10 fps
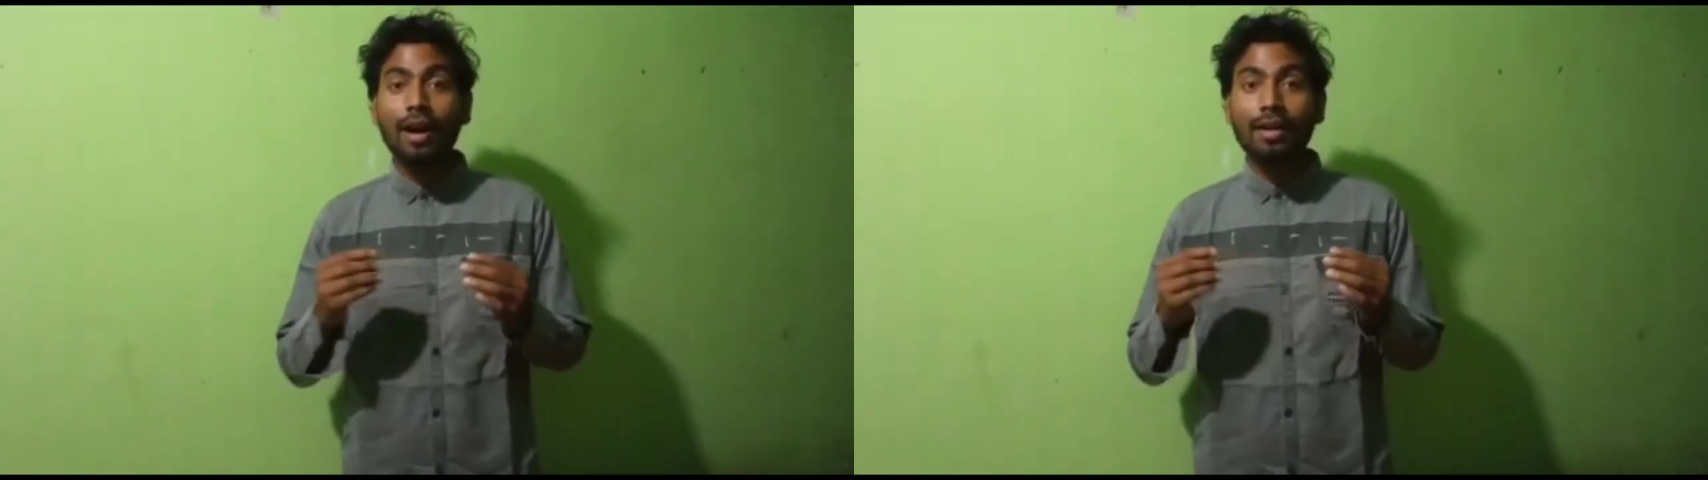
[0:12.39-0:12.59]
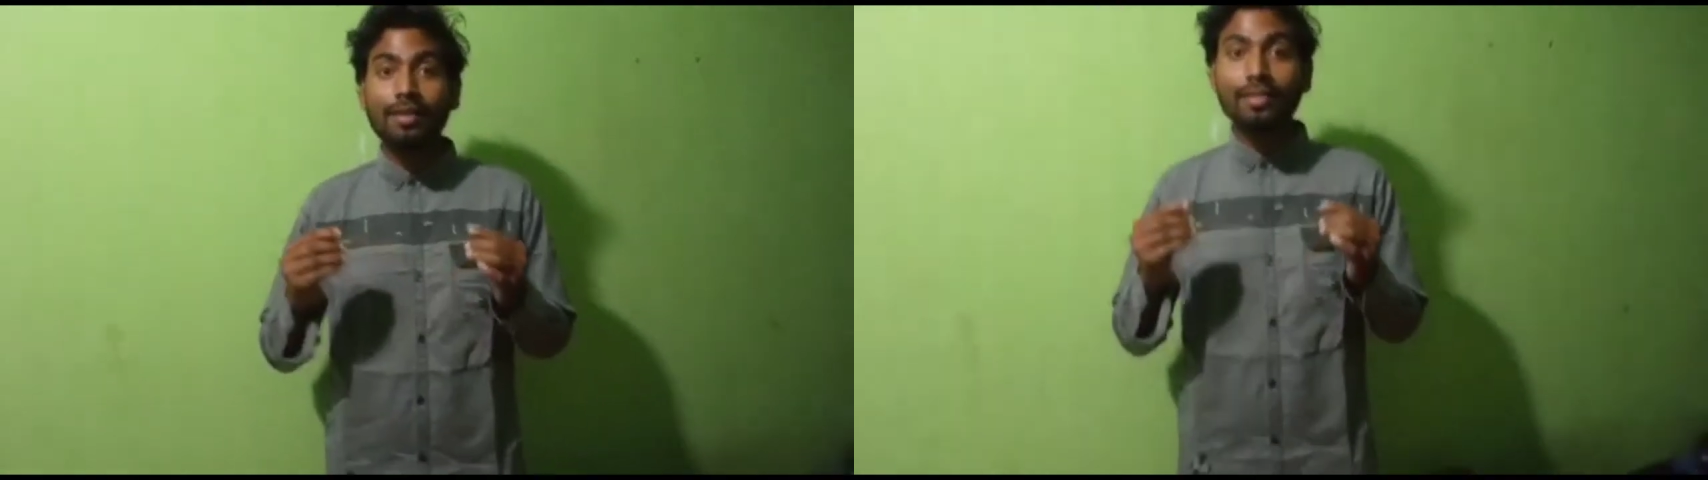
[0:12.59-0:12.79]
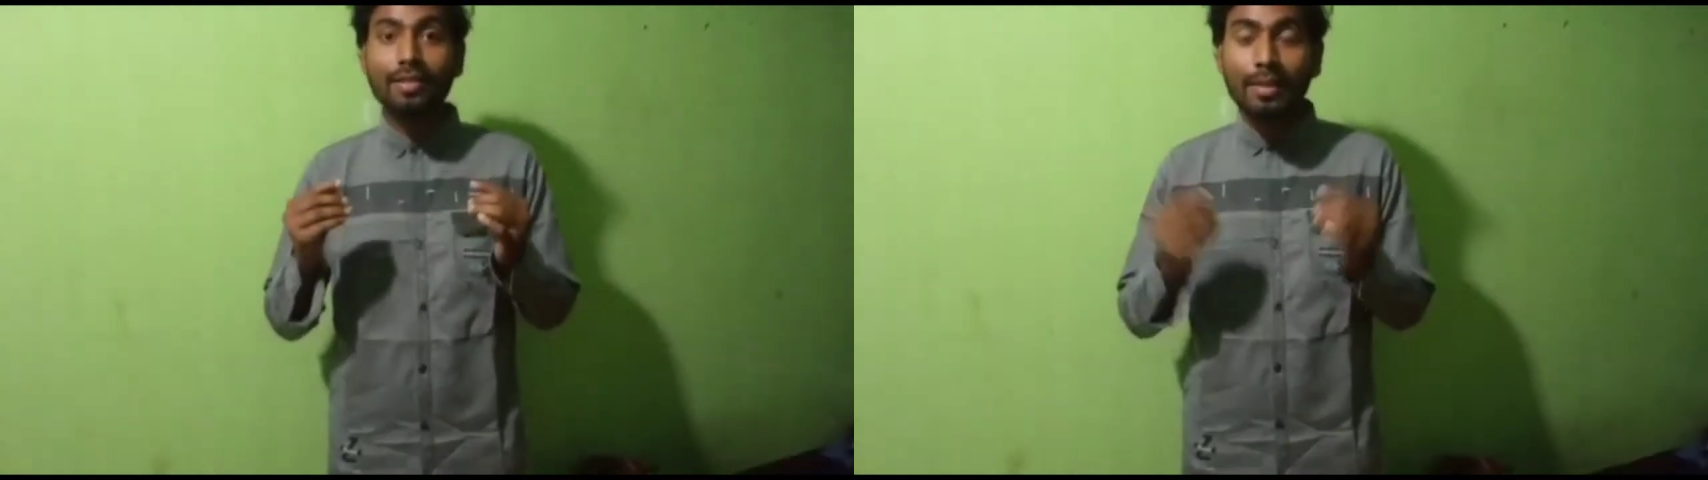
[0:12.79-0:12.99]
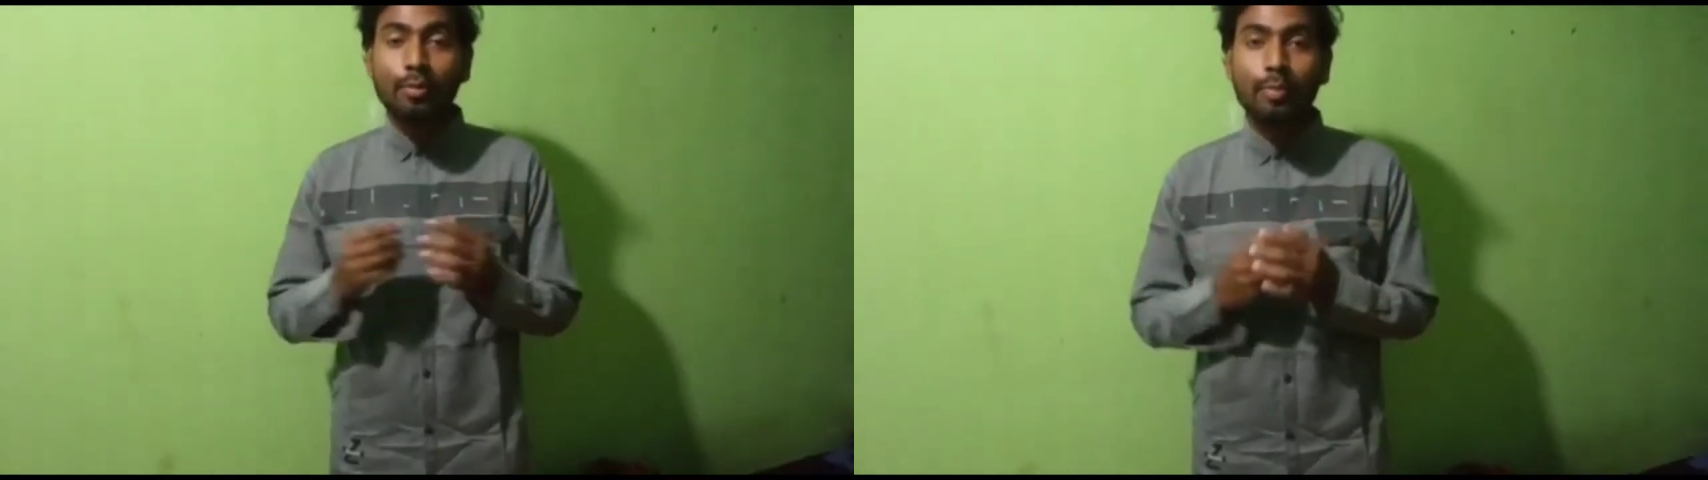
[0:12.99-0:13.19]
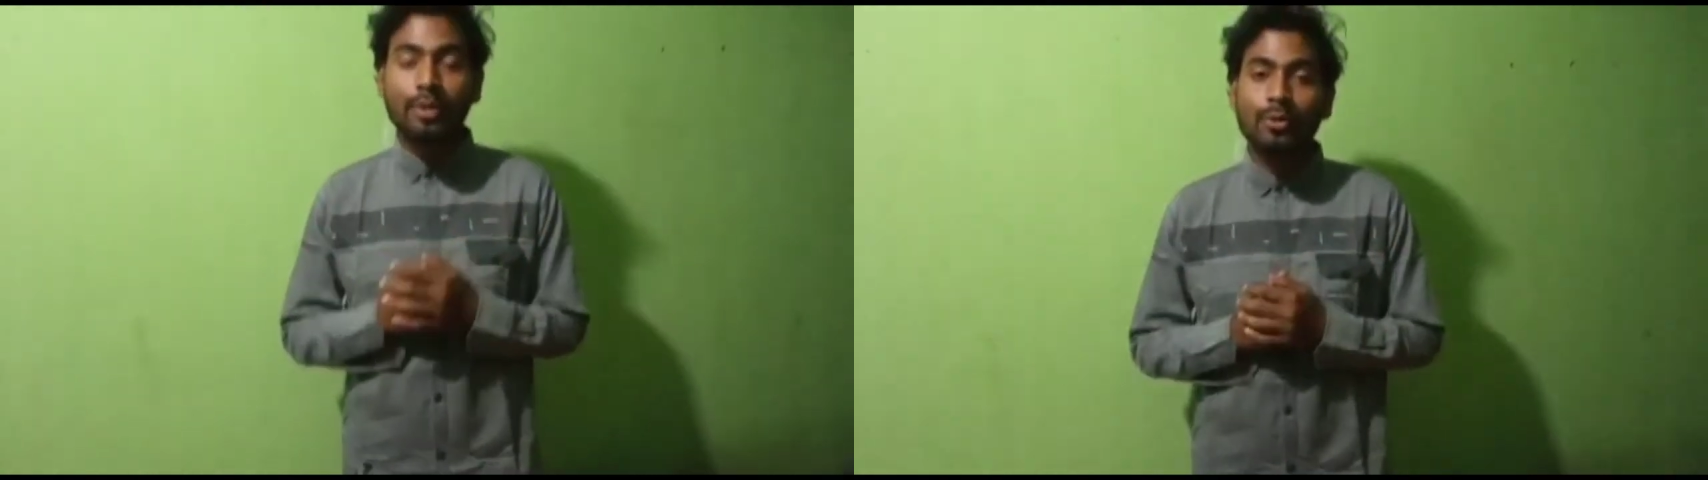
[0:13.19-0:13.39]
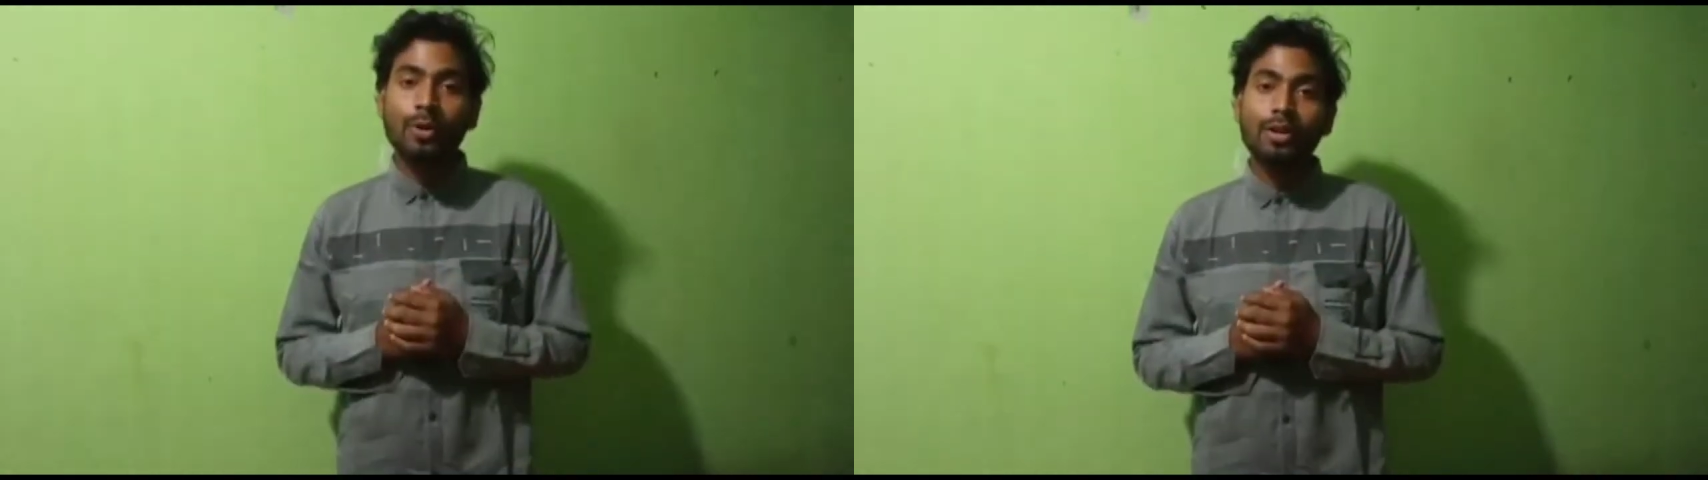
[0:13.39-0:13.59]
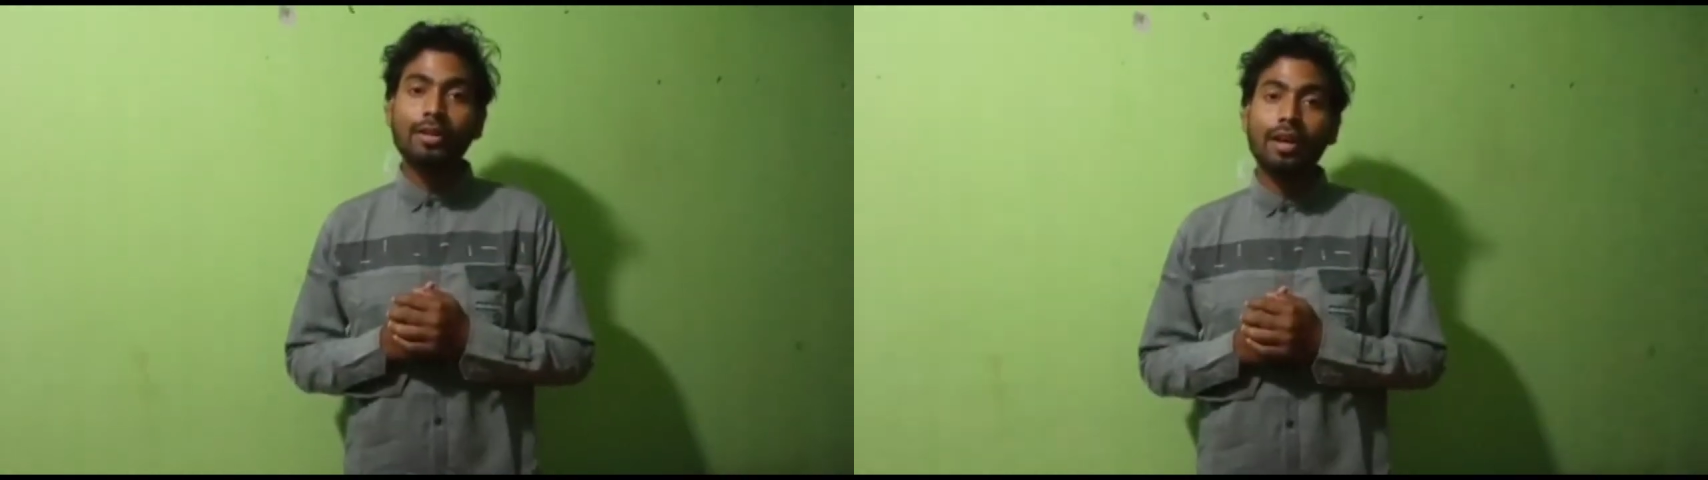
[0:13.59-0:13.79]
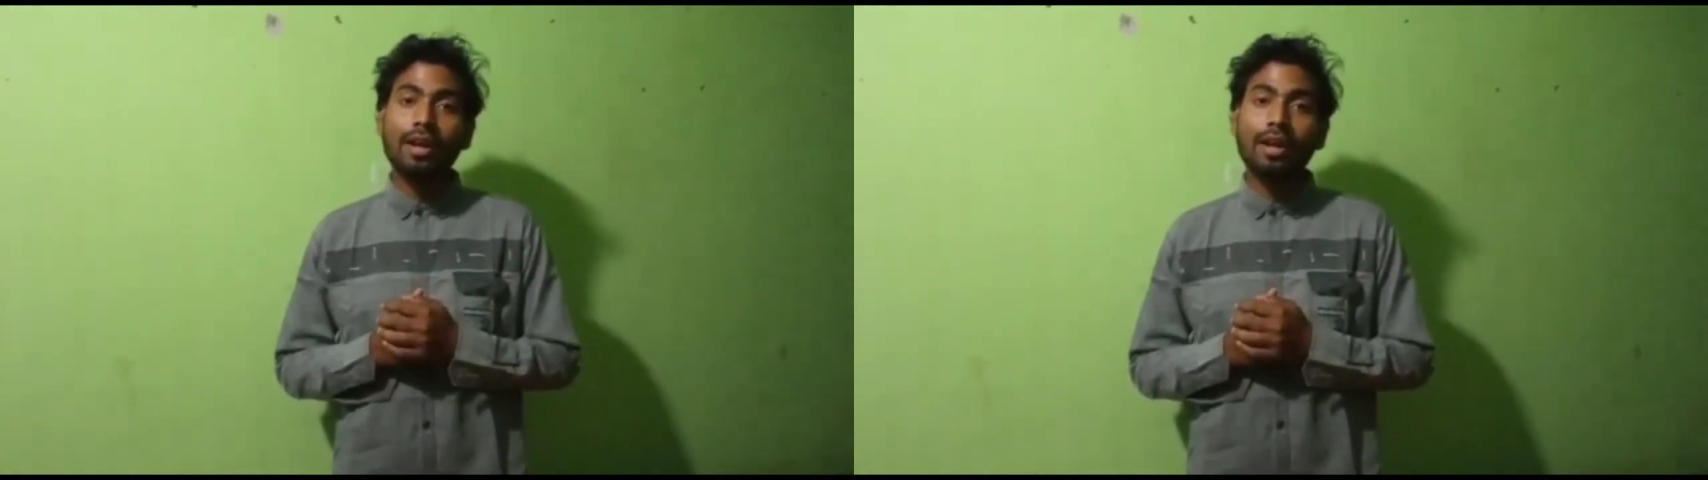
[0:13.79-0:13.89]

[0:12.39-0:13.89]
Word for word: আর দিব বিনোদন